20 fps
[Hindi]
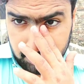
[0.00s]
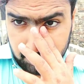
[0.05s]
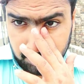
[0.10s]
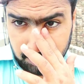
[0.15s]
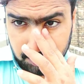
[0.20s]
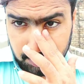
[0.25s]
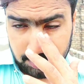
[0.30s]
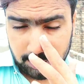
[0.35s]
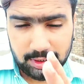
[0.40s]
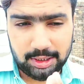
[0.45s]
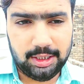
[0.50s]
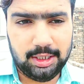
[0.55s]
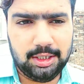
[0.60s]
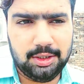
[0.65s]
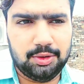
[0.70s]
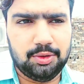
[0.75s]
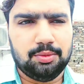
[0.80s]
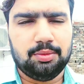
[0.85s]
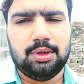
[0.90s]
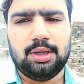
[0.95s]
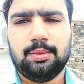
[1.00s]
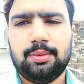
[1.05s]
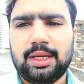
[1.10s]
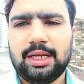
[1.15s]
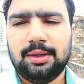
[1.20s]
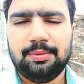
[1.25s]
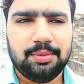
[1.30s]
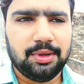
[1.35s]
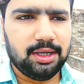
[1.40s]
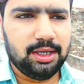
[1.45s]
तो जी जुम्मा
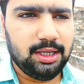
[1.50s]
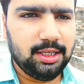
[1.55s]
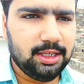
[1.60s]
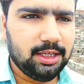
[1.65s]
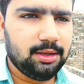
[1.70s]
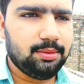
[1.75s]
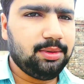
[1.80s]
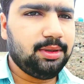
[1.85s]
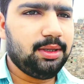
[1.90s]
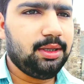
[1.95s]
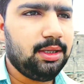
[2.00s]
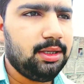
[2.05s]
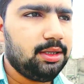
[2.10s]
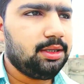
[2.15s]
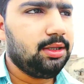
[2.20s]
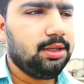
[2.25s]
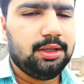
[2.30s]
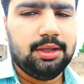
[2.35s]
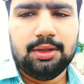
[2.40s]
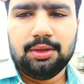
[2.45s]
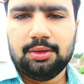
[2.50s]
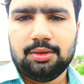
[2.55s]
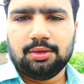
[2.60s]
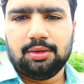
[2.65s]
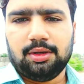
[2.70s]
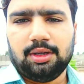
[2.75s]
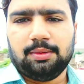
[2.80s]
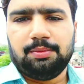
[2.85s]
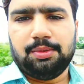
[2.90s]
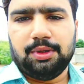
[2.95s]
मैंने पढ़ लिया अभी तो
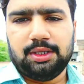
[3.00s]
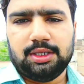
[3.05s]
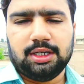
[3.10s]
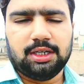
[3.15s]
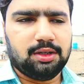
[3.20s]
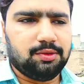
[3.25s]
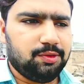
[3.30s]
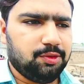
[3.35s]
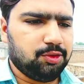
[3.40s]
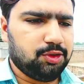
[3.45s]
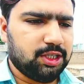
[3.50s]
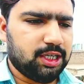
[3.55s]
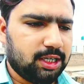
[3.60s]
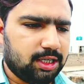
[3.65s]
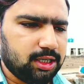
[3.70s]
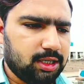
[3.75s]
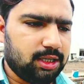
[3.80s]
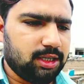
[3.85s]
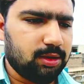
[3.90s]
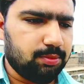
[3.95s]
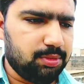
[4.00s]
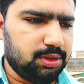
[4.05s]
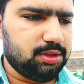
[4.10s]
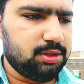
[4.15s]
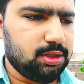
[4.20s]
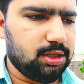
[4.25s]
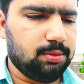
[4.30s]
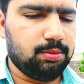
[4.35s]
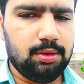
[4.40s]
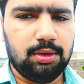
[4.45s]
ये पीछे का व्यू चेक करें अभी
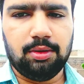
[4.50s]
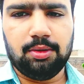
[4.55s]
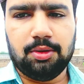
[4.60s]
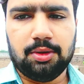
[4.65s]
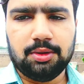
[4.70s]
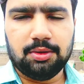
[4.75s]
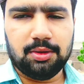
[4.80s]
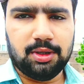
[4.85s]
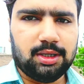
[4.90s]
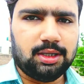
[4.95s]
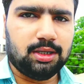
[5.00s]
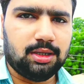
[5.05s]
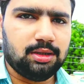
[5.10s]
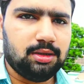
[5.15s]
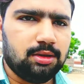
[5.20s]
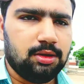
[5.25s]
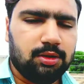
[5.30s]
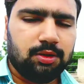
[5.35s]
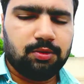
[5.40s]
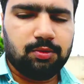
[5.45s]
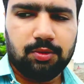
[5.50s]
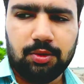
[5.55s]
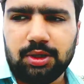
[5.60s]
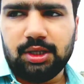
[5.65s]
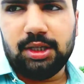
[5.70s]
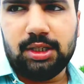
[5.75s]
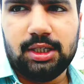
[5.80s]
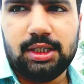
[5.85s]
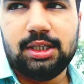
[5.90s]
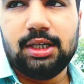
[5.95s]
सब लोग जो है ना वो
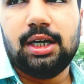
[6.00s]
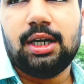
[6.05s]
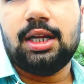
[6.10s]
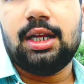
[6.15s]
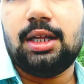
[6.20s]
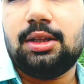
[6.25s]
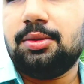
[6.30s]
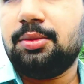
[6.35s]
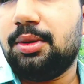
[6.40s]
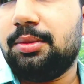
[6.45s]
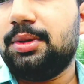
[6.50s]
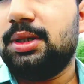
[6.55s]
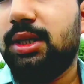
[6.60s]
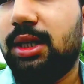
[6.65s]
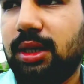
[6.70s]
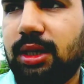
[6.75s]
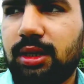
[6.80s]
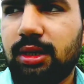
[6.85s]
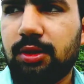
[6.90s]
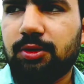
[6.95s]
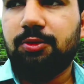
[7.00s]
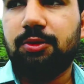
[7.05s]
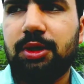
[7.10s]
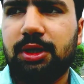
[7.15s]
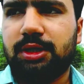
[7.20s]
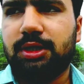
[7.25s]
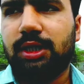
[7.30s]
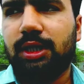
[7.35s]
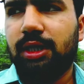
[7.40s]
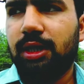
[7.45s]
नीचे जा रहे हैं तो मैं भी जाने लगा हूँ
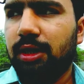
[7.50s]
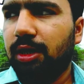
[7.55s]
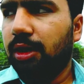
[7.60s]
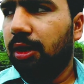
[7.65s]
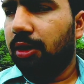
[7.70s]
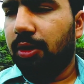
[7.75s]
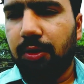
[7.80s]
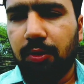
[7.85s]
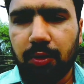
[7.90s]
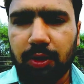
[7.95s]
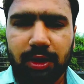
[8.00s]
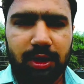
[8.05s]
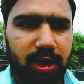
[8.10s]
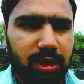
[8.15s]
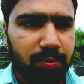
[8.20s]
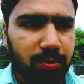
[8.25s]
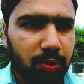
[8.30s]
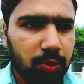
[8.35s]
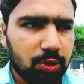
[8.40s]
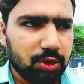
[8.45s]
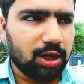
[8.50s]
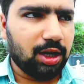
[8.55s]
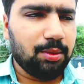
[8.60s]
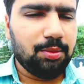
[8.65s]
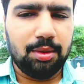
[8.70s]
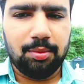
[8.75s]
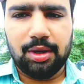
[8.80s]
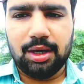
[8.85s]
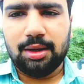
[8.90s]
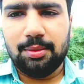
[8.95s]
नीचे और एक
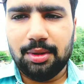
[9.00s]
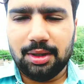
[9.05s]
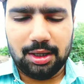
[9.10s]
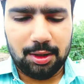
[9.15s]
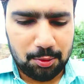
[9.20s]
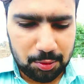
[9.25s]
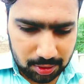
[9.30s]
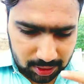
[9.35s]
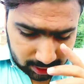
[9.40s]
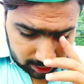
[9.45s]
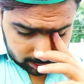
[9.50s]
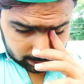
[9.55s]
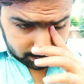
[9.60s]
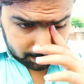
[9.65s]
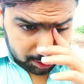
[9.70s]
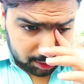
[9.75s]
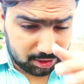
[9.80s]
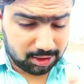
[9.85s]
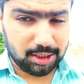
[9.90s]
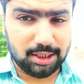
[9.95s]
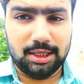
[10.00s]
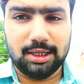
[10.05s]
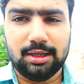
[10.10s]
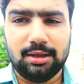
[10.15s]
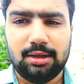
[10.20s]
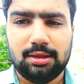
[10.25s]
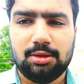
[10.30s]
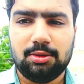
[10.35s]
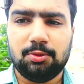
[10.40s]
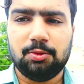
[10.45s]
प्रोग्राम हमारा बना हुआ था कहीं जाने
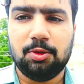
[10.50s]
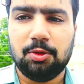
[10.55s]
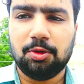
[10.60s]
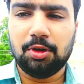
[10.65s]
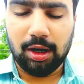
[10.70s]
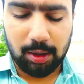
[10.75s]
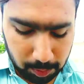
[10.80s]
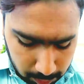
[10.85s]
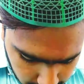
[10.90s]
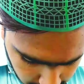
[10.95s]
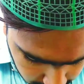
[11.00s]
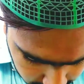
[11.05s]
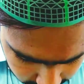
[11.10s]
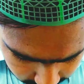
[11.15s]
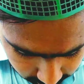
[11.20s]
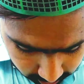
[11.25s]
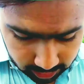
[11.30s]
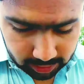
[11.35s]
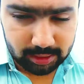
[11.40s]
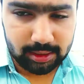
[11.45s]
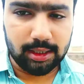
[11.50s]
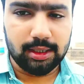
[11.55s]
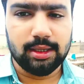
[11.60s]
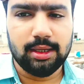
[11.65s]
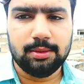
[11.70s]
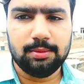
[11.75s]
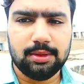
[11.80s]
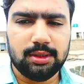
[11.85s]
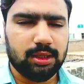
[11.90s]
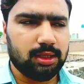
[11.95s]
का तो वो आपको मैं कर चल
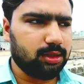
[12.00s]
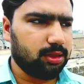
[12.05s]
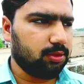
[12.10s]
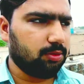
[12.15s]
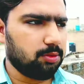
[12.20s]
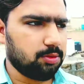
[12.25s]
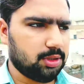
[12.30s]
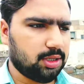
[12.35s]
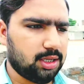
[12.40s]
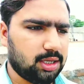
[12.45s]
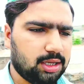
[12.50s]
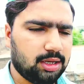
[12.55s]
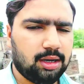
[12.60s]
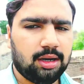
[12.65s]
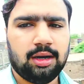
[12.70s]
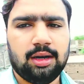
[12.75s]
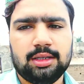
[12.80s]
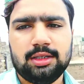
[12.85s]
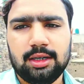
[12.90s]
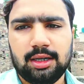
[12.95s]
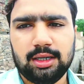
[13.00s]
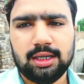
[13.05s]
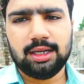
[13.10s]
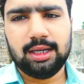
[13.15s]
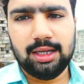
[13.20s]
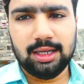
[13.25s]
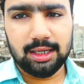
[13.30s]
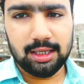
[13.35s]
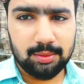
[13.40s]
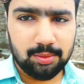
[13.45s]
के बताता हूँ कि कहाँ जाना
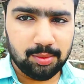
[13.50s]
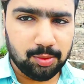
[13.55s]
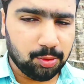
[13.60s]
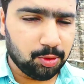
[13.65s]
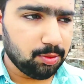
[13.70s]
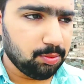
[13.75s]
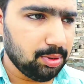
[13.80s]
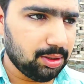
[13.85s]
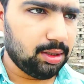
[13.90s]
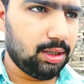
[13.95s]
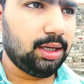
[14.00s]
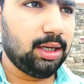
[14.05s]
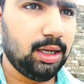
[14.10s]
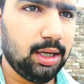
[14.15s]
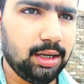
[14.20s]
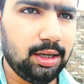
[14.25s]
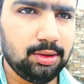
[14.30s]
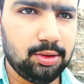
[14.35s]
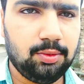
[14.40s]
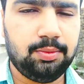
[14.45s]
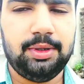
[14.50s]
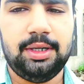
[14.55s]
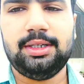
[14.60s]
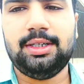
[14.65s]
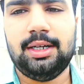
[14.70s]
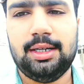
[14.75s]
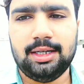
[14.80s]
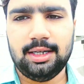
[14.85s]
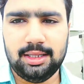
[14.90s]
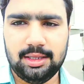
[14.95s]
है लेकिन मूड बनाएगा तो फिर
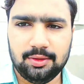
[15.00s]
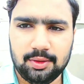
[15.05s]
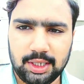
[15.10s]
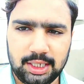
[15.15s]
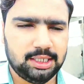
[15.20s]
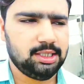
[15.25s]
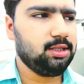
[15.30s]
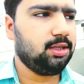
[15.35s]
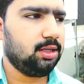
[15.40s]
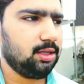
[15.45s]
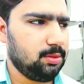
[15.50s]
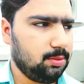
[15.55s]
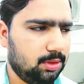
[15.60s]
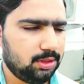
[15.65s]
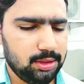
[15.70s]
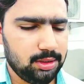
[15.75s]
जाना नहीं तो नहीं जाना